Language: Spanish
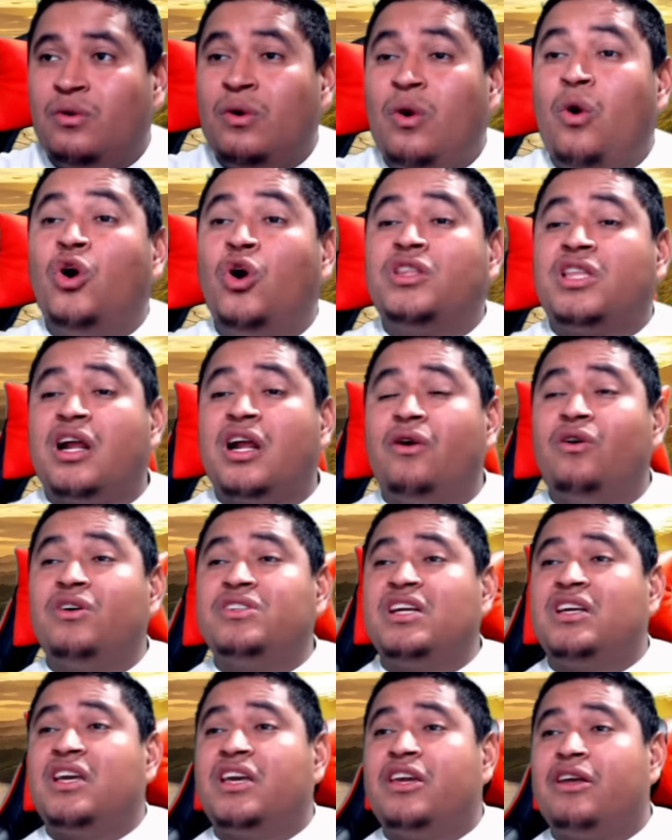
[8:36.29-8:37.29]
Otra
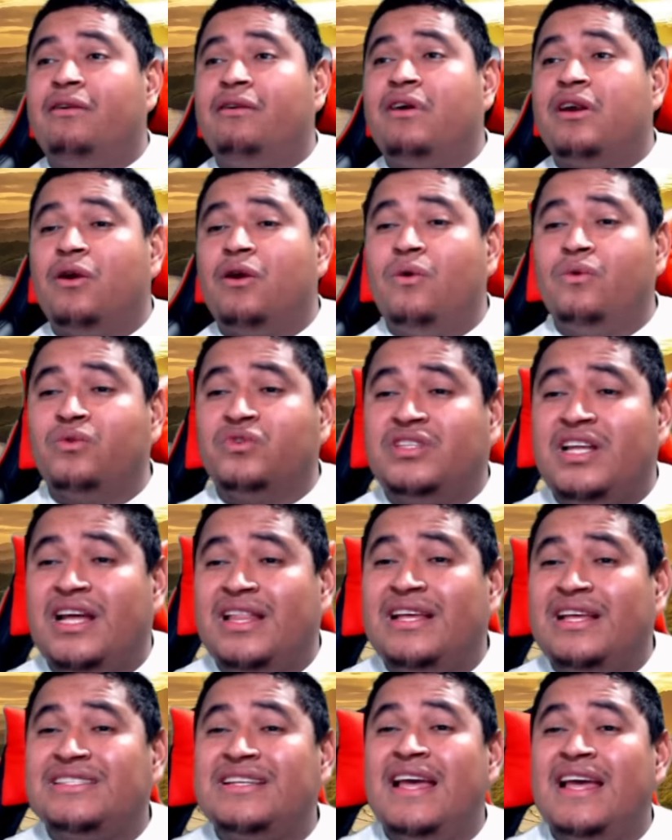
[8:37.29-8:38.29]
cosa que quiero hablar con
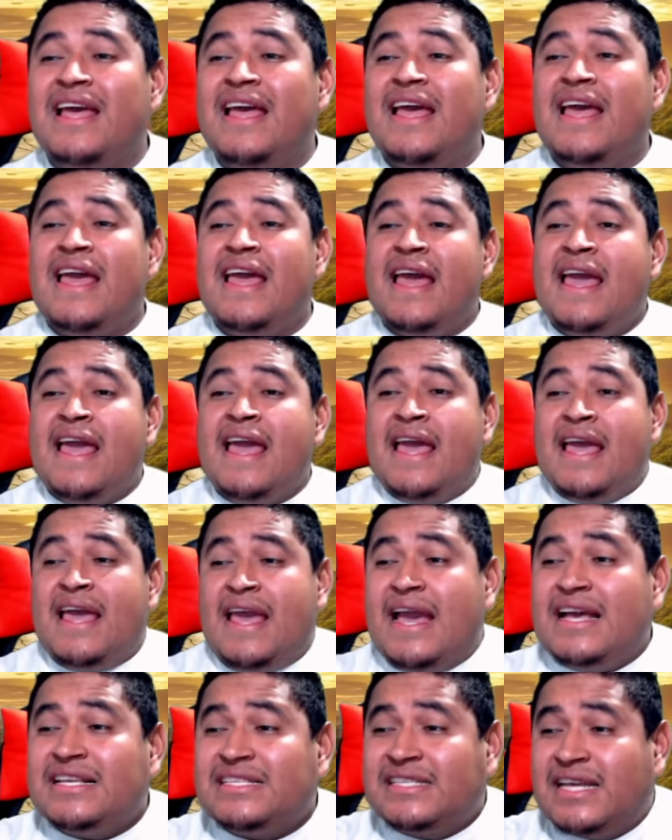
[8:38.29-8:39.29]
ustedes
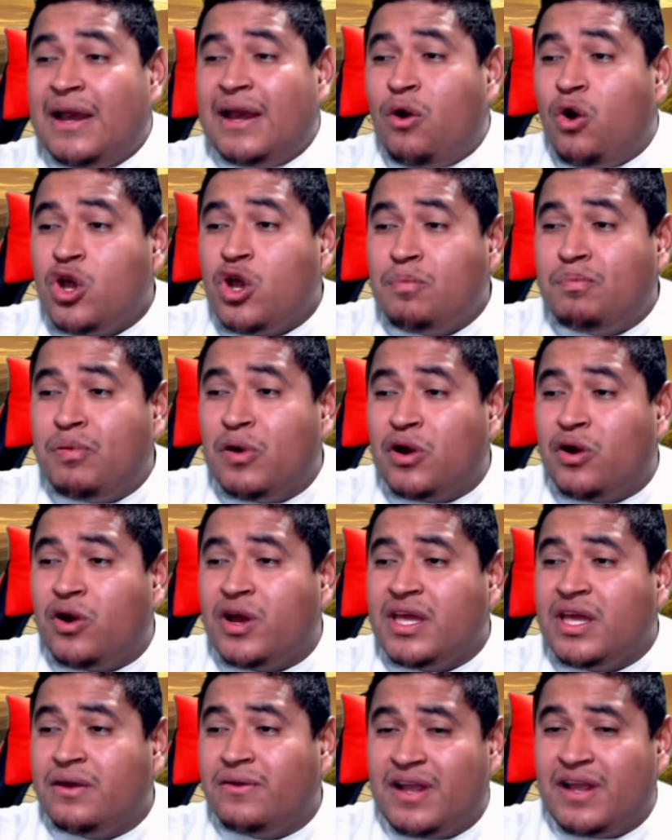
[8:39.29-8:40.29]
es que hoy por
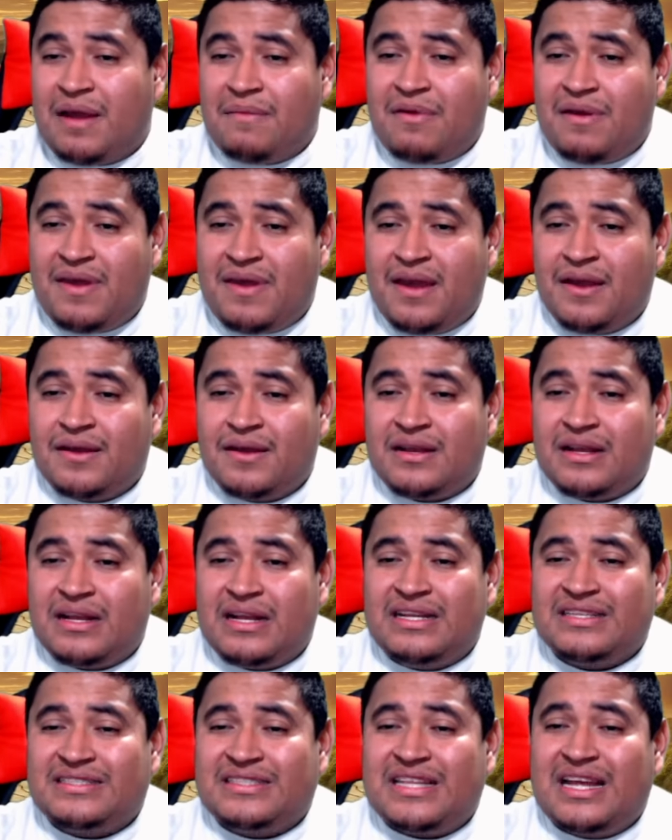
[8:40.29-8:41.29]
hoy, oígame bien,
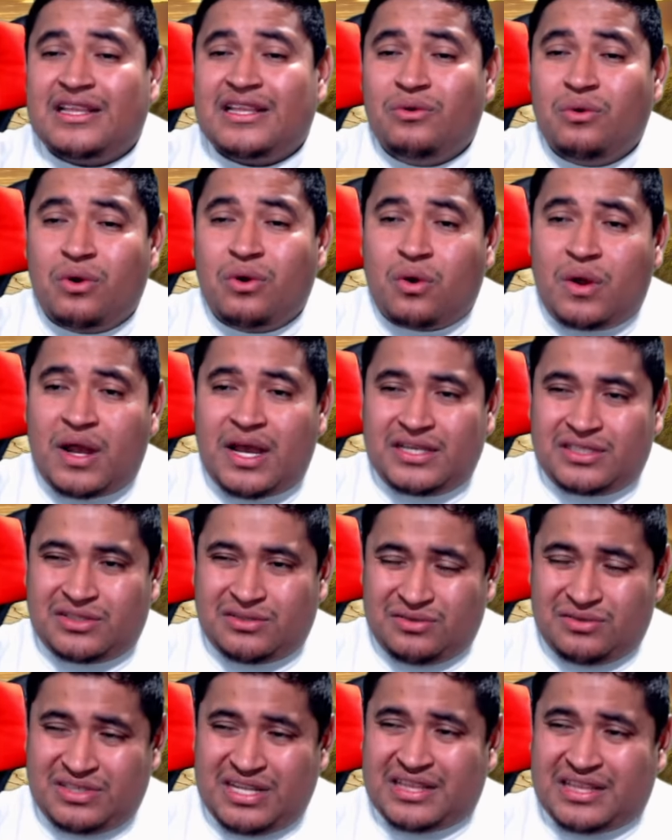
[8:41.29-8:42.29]
está duro esto,
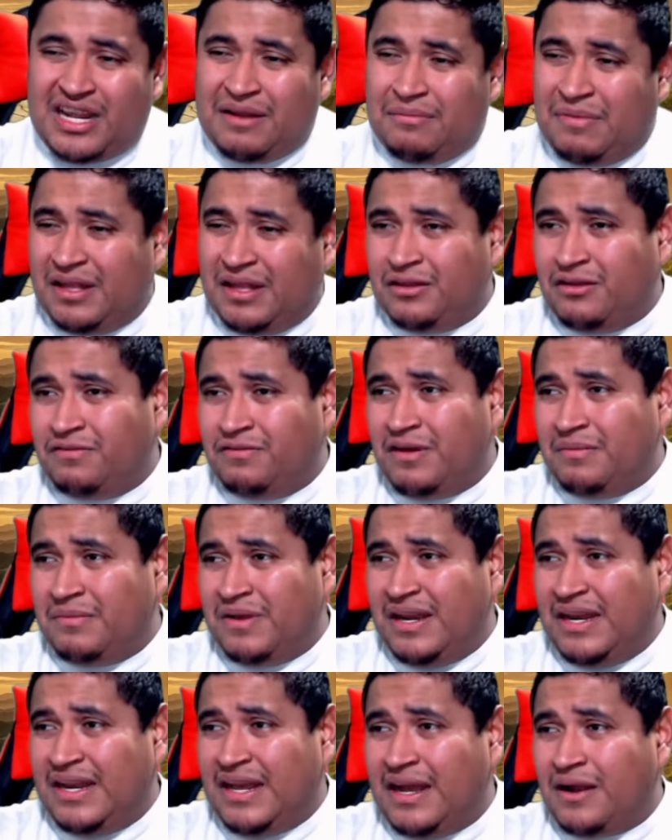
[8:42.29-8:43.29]
está tremendo
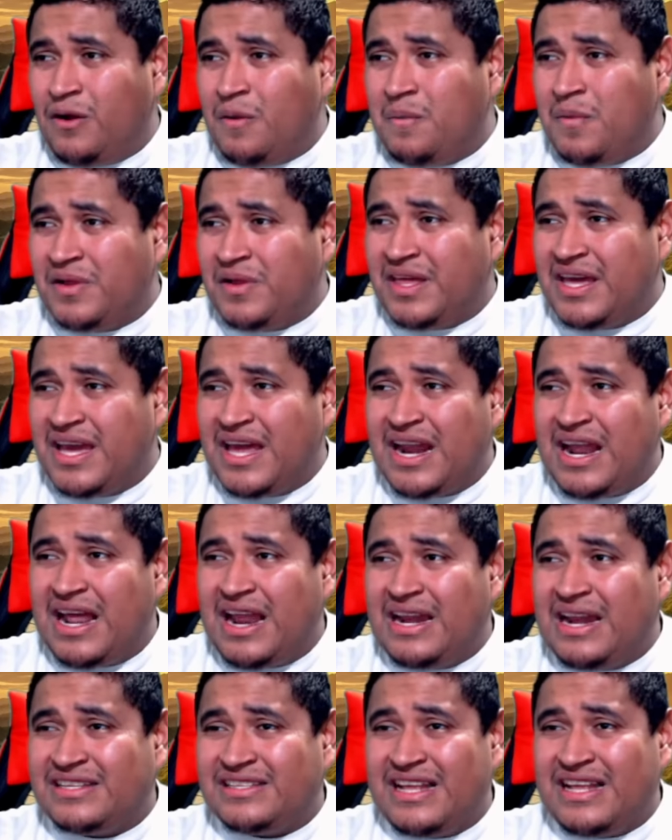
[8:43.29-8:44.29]
familia. Como dijera
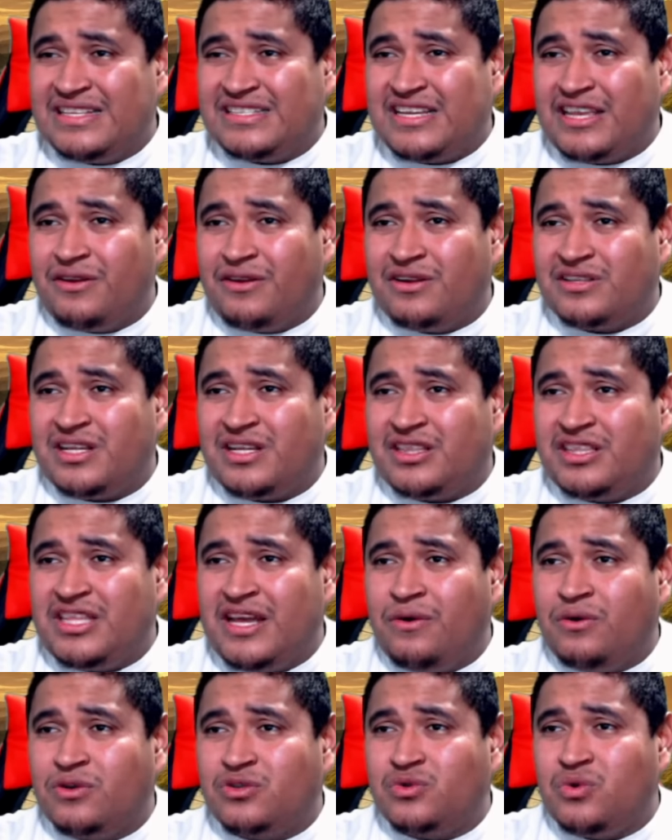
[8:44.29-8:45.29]
el, el señor
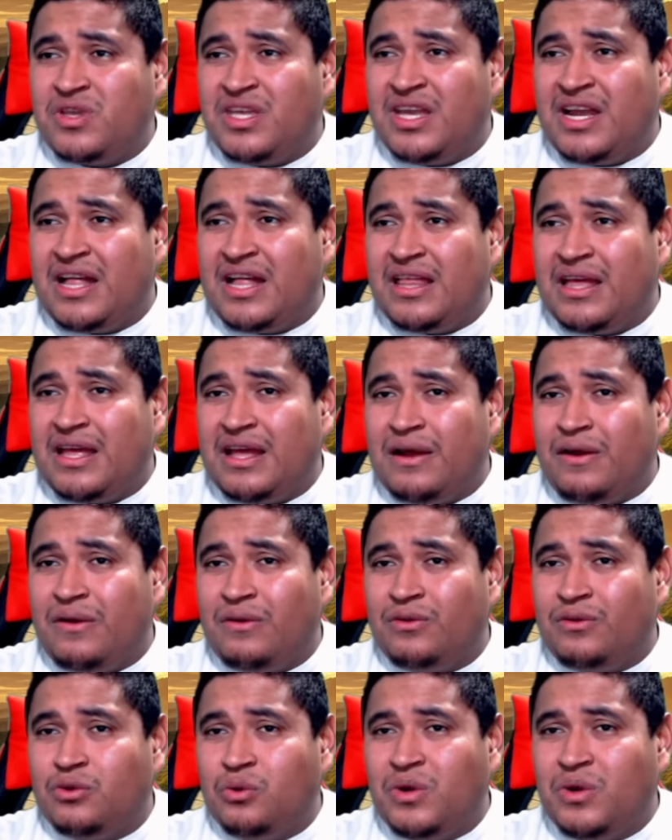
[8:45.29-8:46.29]
Santiago Zúñiga de
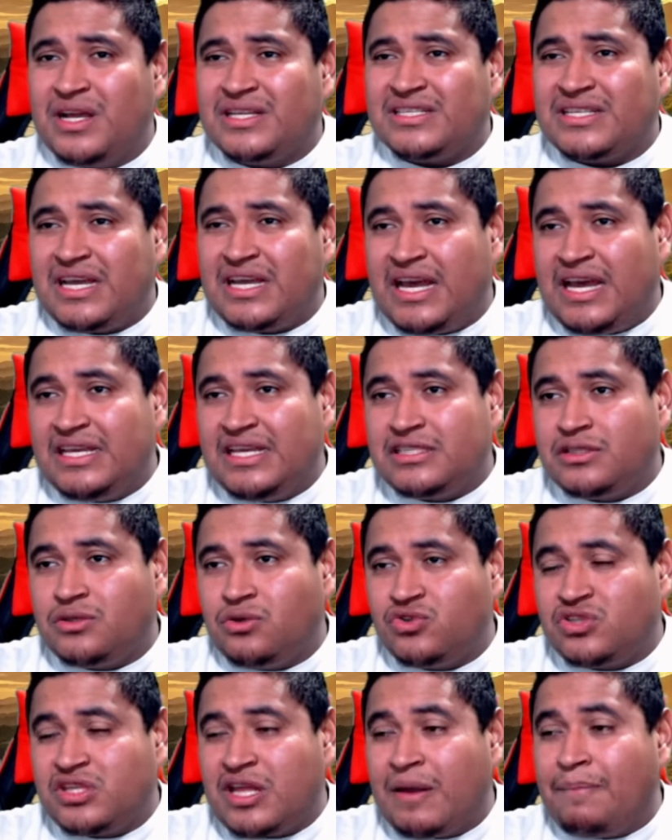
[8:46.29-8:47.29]
Honduras, esto
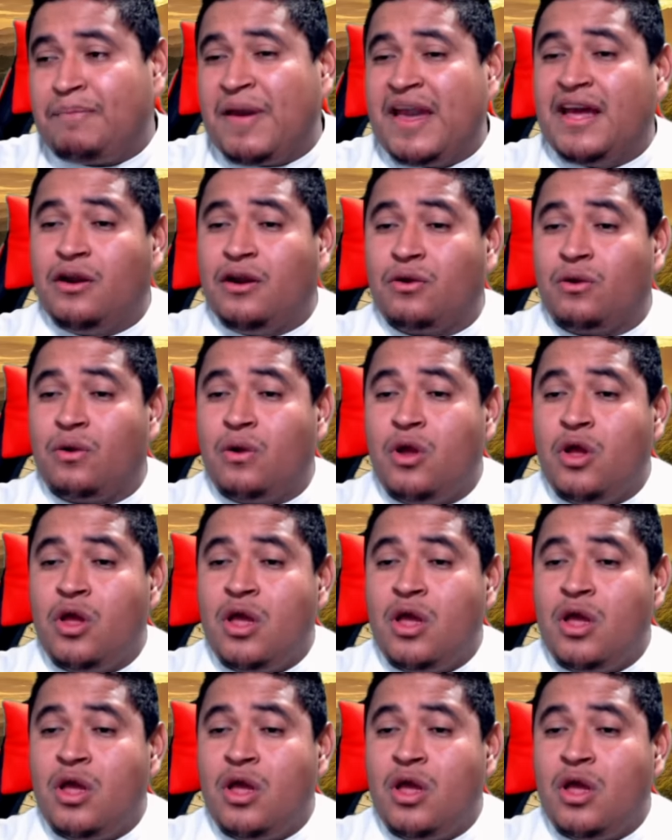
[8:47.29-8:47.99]
está perro.